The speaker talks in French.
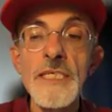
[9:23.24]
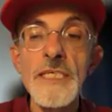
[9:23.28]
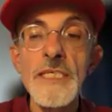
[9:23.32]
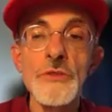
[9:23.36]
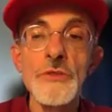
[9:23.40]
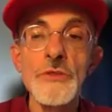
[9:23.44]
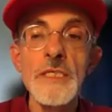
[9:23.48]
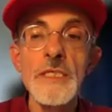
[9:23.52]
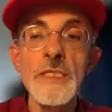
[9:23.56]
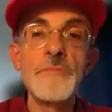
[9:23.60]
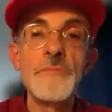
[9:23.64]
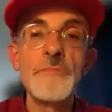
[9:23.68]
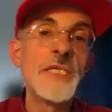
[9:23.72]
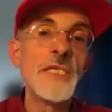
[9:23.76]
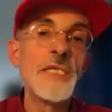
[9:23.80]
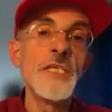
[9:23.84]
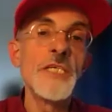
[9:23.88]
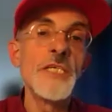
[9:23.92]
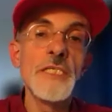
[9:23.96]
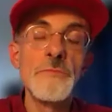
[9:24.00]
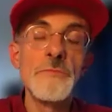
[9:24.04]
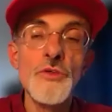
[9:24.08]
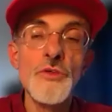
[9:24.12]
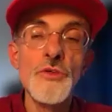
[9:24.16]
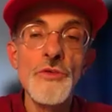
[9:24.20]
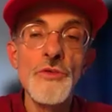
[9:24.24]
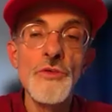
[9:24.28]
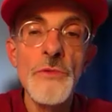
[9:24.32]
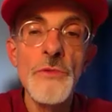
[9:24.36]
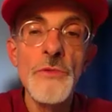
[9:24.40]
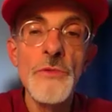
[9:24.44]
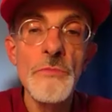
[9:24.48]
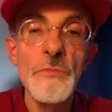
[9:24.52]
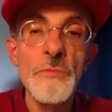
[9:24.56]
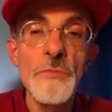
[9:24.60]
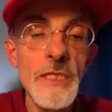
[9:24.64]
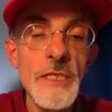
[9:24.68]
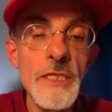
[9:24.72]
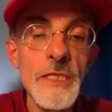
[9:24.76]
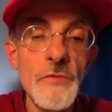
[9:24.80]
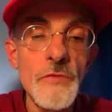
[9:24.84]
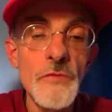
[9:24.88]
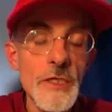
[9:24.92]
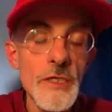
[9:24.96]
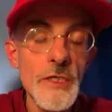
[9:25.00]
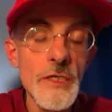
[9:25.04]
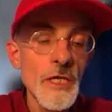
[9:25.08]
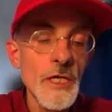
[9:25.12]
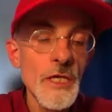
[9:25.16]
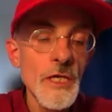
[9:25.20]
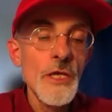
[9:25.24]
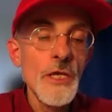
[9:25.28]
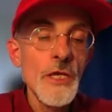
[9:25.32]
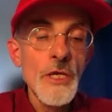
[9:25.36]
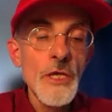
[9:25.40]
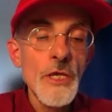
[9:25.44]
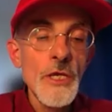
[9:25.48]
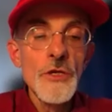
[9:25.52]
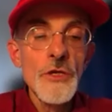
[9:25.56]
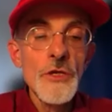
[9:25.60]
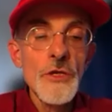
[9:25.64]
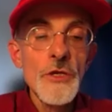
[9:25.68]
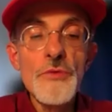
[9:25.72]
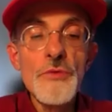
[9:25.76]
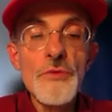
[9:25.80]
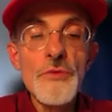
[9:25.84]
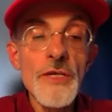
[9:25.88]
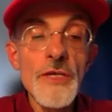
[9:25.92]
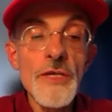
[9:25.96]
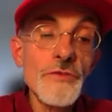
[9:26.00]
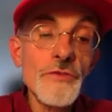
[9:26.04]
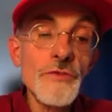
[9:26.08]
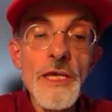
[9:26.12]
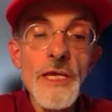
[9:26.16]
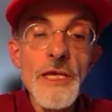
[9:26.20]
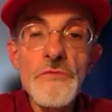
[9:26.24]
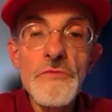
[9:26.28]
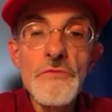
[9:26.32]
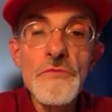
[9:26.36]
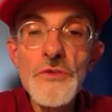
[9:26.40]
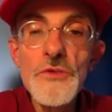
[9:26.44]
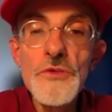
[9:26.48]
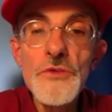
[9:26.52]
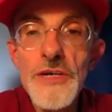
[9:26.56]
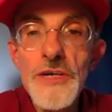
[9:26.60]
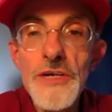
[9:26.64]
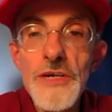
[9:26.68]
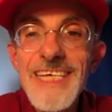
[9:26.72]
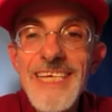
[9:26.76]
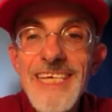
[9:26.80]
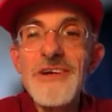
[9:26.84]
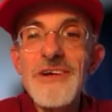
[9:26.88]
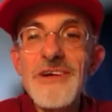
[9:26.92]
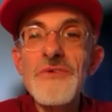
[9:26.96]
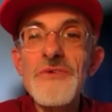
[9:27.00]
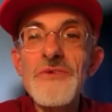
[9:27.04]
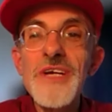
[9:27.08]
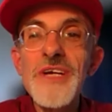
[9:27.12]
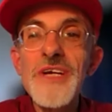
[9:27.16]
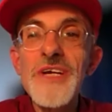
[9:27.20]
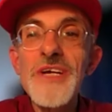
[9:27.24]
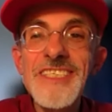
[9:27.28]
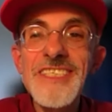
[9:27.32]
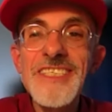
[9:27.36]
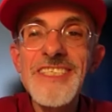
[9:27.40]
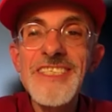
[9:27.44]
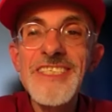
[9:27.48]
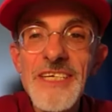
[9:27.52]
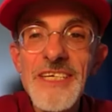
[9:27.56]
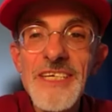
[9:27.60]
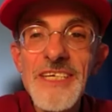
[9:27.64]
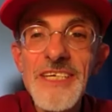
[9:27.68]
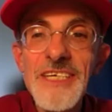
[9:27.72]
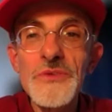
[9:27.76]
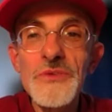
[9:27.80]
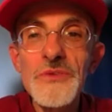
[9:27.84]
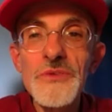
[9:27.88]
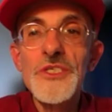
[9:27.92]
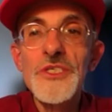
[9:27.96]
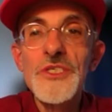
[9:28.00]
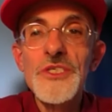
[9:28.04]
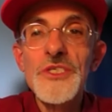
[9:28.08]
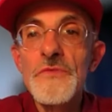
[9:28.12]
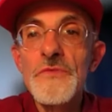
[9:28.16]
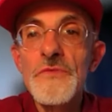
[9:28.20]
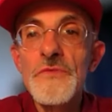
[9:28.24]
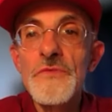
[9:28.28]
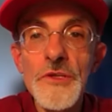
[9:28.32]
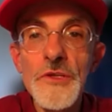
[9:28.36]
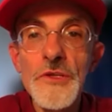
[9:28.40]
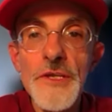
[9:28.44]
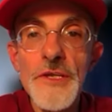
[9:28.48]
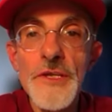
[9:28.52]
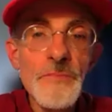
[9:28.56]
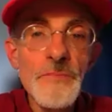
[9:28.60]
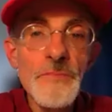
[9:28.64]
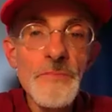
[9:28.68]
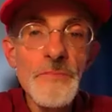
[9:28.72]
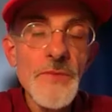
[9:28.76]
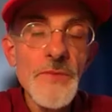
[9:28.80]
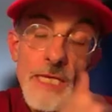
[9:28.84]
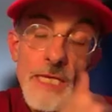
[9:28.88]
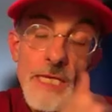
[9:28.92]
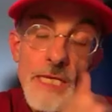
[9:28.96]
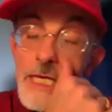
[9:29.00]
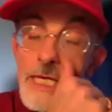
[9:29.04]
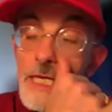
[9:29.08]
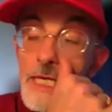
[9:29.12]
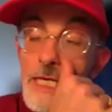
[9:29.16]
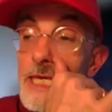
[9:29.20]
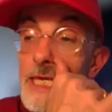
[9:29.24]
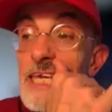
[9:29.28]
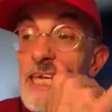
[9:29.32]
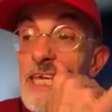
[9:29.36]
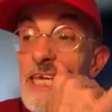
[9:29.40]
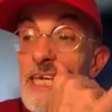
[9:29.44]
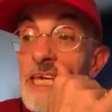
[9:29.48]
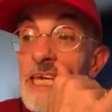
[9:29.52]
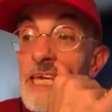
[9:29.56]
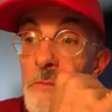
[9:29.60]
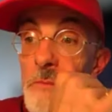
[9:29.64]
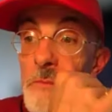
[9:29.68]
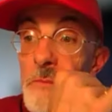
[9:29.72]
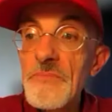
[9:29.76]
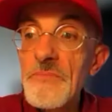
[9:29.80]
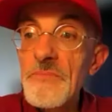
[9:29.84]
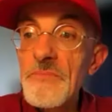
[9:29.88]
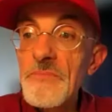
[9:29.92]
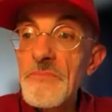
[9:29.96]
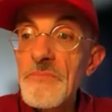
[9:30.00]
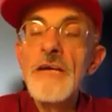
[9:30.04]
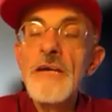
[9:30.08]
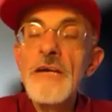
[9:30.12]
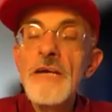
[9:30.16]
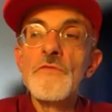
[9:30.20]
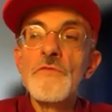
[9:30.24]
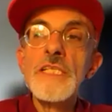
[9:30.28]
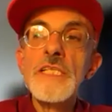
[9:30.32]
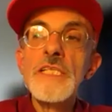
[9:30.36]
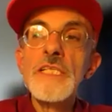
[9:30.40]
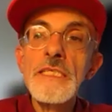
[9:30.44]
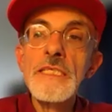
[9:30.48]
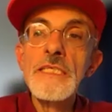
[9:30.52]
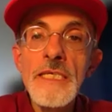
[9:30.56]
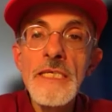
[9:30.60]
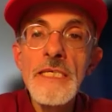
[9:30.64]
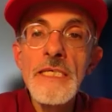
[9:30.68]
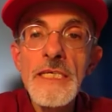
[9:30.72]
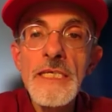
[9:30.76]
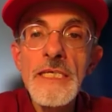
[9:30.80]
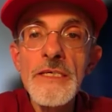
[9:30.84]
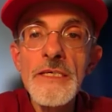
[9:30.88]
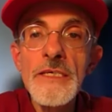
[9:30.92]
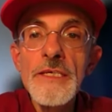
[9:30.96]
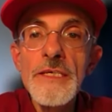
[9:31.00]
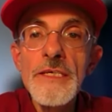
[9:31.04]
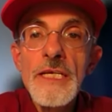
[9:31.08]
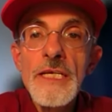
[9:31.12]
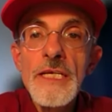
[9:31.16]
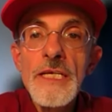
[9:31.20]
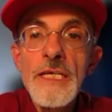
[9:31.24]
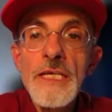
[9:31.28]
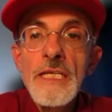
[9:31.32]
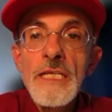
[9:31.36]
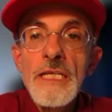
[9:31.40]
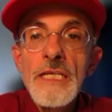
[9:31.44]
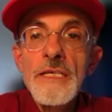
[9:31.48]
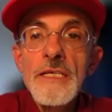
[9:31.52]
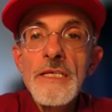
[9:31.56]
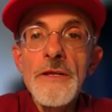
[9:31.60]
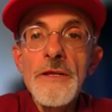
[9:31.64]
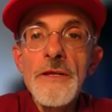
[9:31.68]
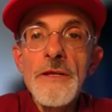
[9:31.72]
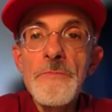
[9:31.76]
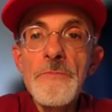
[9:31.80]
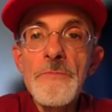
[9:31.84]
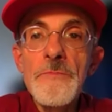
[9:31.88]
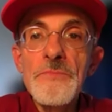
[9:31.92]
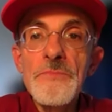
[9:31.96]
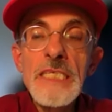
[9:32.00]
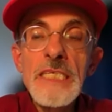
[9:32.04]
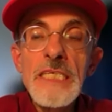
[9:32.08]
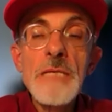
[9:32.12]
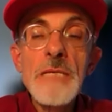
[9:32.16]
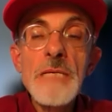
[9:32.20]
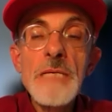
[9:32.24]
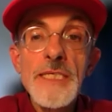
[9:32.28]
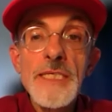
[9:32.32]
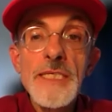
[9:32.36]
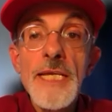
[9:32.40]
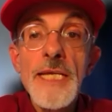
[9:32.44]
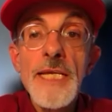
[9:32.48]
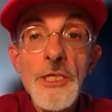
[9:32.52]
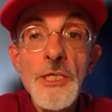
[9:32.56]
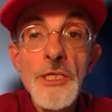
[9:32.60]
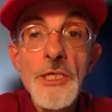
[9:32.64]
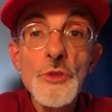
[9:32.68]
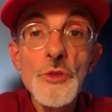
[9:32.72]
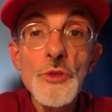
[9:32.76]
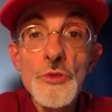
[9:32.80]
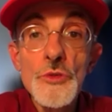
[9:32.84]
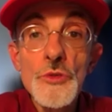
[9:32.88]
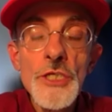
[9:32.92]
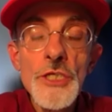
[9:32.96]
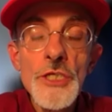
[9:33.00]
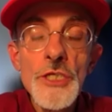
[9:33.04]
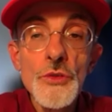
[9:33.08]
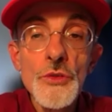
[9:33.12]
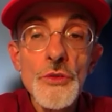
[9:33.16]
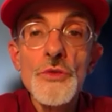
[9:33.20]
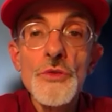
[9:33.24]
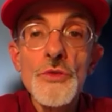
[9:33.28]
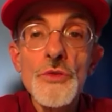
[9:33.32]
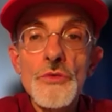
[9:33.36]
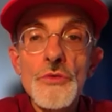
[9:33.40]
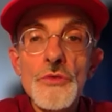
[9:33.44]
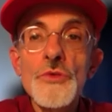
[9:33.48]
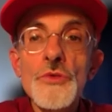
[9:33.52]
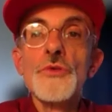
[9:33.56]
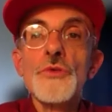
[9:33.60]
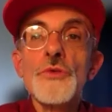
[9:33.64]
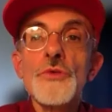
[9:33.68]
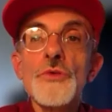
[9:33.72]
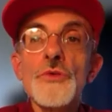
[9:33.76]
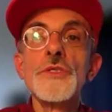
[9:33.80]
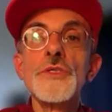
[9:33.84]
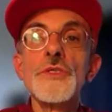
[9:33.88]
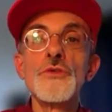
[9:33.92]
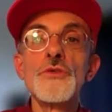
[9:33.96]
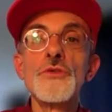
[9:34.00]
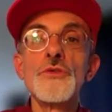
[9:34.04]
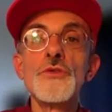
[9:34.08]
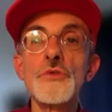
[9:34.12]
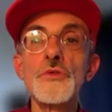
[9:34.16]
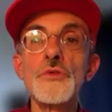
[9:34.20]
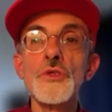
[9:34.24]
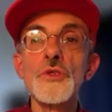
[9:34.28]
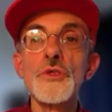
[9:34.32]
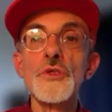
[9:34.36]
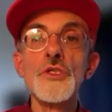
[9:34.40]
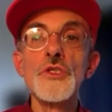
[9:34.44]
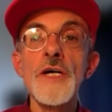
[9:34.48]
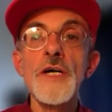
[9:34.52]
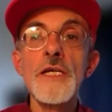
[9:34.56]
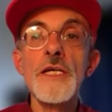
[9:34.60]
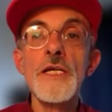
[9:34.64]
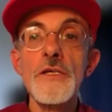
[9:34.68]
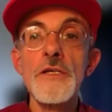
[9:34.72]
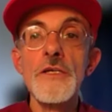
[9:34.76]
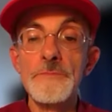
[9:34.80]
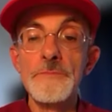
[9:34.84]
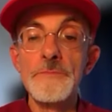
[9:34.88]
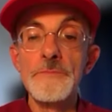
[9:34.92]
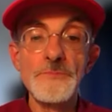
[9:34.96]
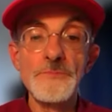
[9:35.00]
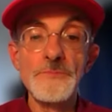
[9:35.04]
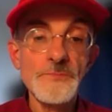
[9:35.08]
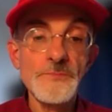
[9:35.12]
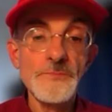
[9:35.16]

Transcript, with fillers: dans ces paysages absolument magnifiques que peut-être vous avez vu dans les westerns de John Ford. Euh, et, en fait, euh, il s'est passé quelque chose, quelque chose de, curieux, c'est que ce, cheval euh,